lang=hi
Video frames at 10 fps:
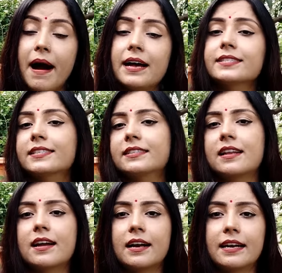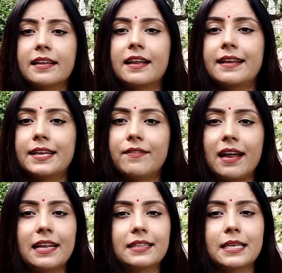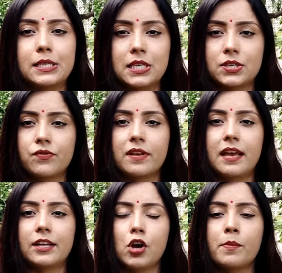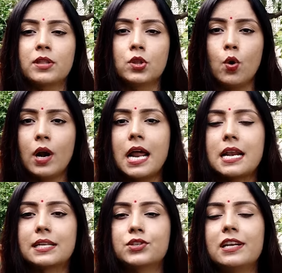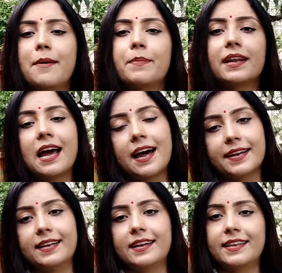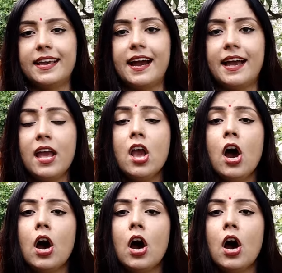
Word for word: बांस की तरह खड़े रहने वाले तेजस्वी यादव में थोड़ा लचीलापन आने लग गया है